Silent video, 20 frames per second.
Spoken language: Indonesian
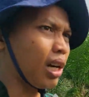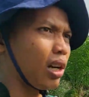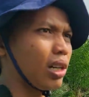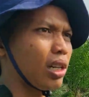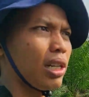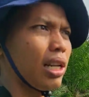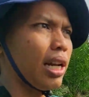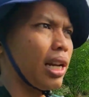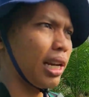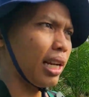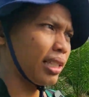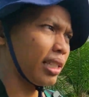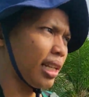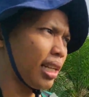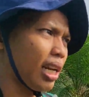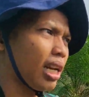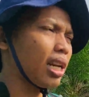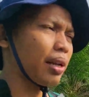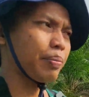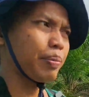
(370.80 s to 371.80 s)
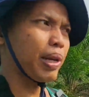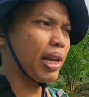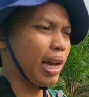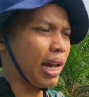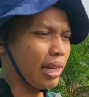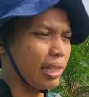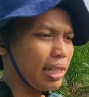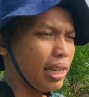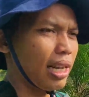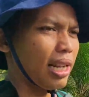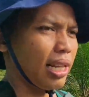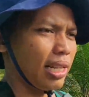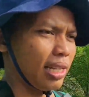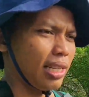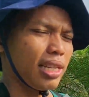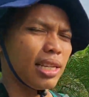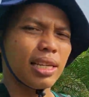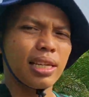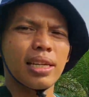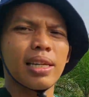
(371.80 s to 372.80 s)
kalau daerah sana lebih ada
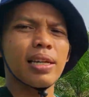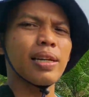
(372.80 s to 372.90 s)
lagi